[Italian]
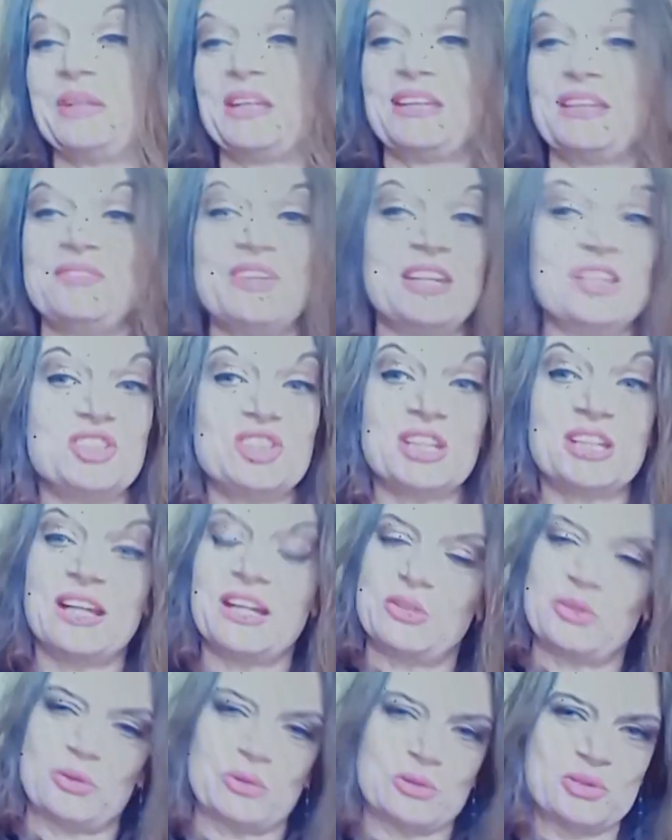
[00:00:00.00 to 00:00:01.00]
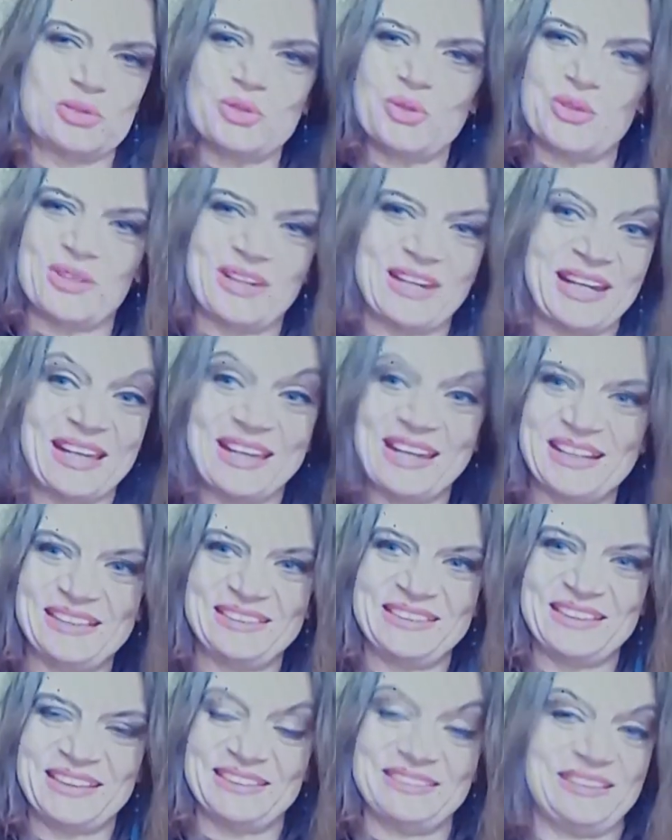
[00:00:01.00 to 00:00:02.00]
perché viene cercato non solo nelle
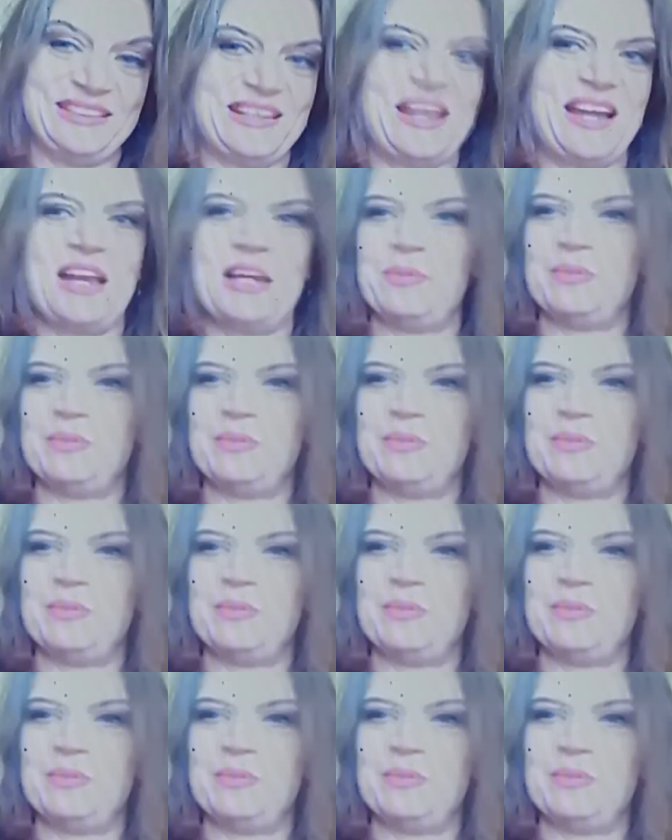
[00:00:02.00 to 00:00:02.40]
grandi cattedrali,